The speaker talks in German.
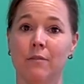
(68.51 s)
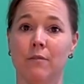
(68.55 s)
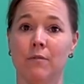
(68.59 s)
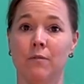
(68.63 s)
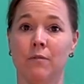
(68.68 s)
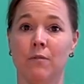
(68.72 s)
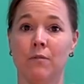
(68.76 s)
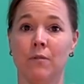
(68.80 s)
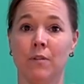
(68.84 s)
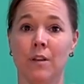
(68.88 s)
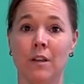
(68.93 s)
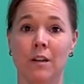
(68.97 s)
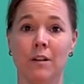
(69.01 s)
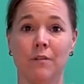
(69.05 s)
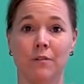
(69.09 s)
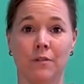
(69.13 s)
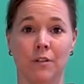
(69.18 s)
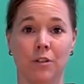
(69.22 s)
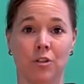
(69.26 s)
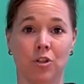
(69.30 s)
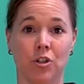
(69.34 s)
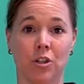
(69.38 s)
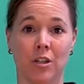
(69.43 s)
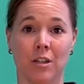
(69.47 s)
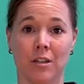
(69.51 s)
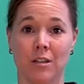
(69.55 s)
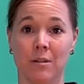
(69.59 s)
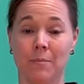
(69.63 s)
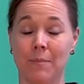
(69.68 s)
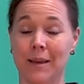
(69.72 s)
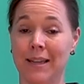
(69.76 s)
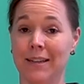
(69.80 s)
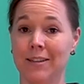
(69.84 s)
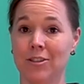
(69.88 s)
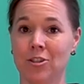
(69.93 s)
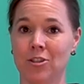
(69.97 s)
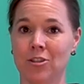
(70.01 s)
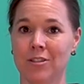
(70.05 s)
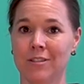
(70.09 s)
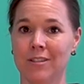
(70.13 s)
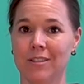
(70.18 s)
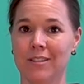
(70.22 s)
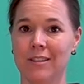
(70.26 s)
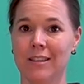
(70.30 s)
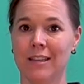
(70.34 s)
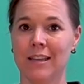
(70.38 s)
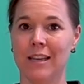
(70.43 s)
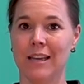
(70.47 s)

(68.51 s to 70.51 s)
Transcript: viele verschiedene Menschen,